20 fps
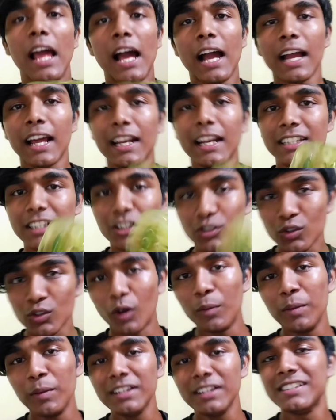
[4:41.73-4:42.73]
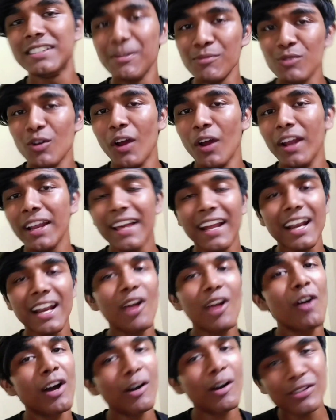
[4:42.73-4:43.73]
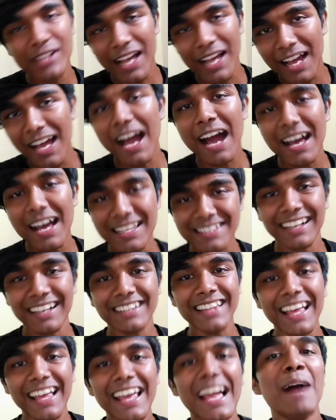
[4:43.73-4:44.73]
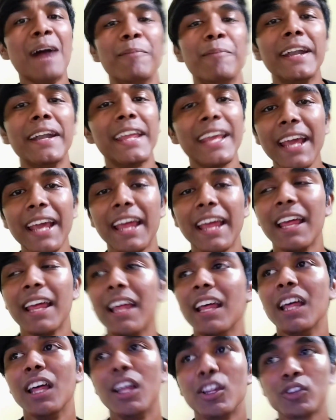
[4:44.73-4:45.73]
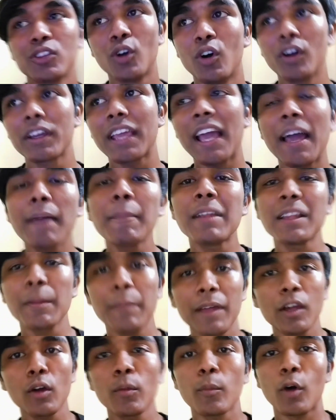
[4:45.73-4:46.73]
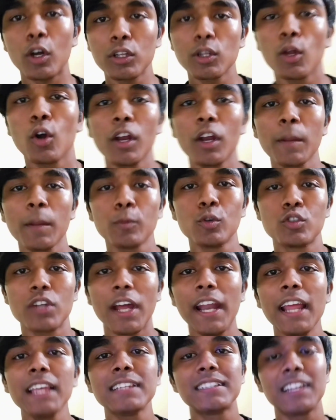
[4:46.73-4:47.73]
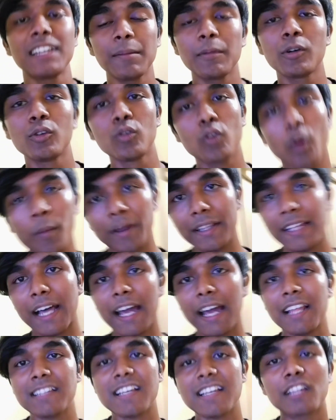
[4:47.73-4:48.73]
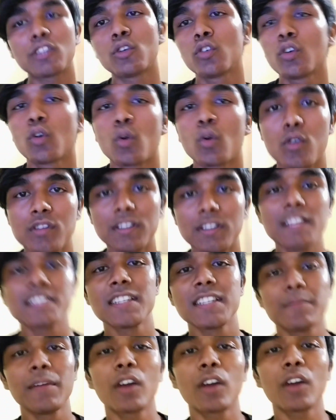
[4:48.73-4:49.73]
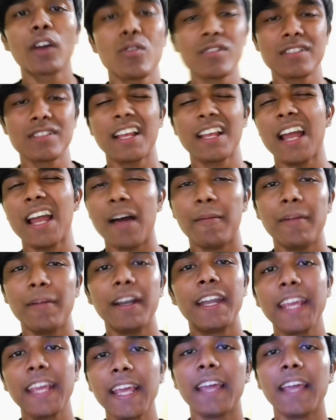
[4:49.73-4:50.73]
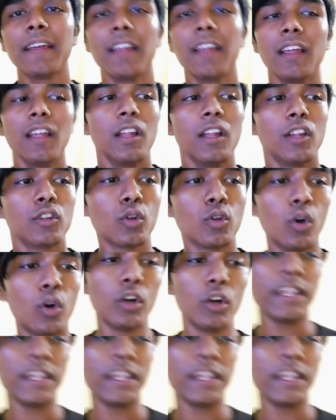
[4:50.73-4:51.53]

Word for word: अगर जिसको भी जिम ज्वाइन करना हुआ वो जा आ सकता है यहाँ पे ठीक है तो क्या है मतलब मेरे को बहुत लोगों ने पूछा ना इसलिए मैं उनको बताना चाहता हूँ कि कौन सा जिम है और कौन सा नाम है ठीक है तो